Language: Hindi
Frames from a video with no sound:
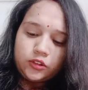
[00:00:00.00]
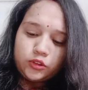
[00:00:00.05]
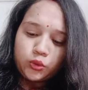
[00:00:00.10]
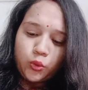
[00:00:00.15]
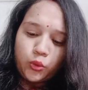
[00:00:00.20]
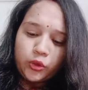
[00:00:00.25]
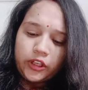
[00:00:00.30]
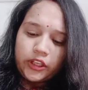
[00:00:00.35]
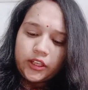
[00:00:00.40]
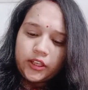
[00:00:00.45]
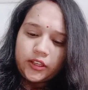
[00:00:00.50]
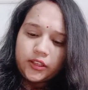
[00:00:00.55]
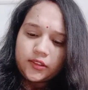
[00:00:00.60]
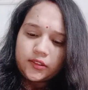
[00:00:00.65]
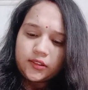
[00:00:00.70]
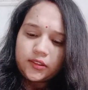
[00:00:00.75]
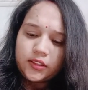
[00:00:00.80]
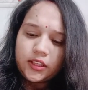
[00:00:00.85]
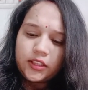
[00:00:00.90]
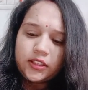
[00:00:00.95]
छोटे इयर
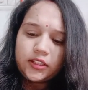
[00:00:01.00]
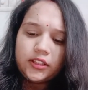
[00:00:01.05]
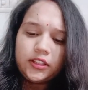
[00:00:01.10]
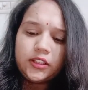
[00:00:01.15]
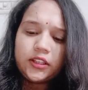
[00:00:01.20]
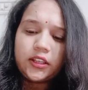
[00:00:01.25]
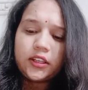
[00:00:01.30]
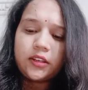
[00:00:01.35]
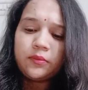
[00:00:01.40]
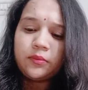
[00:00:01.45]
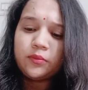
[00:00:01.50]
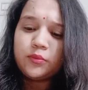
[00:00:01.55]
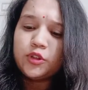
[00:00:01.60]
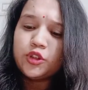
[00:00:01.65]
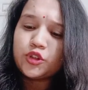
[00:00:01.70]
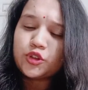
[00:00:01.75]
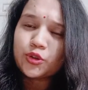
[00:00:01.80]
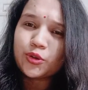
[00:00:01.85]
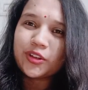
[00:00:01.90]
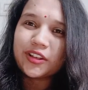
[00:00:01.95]
नहीं दिए हैं
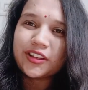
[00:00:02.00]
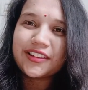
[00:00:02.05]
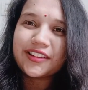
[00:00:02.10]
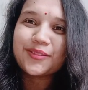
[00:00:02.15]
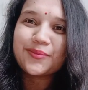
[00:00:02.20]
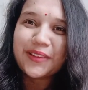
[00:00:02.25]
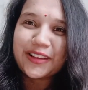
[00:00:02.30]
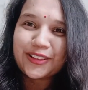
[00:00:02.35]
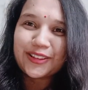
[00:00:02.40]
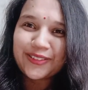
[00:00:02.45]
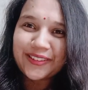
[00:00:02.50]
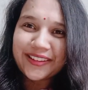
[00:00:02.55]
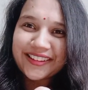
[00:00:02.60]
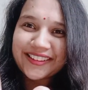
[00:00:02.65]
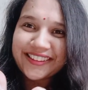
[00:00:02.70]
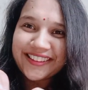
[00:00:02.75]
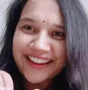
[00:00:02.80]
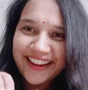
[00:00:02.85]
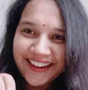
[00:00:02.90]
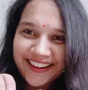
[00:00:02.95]
मीशो ने इस बार थोड़ा
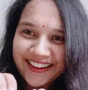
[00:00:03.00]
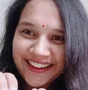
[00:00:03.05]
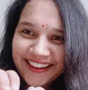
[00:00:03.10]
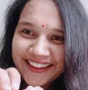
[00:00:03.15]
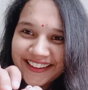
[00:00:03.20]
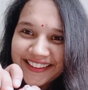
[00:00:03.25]
ढंग का